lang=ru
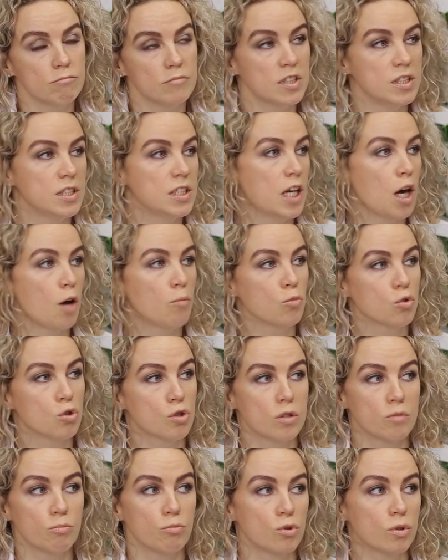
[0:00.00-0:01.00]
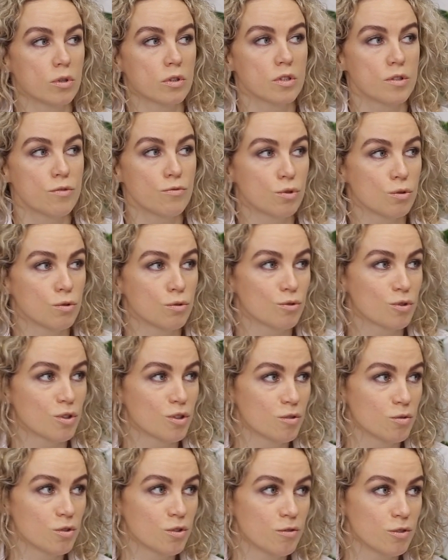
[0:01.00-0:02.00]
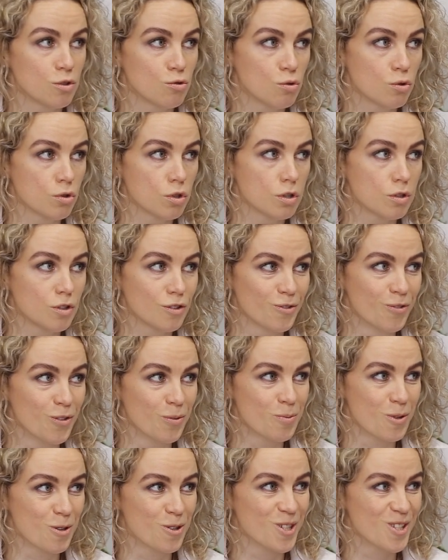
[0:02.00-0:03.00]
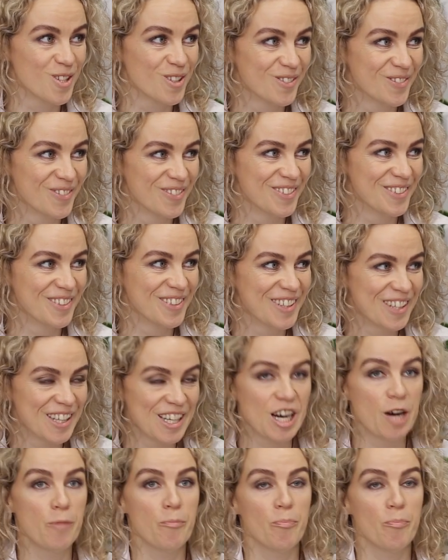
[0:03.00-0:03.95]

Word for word: Я, можно более развернуто отвечу на этот вопрос. Ну, да.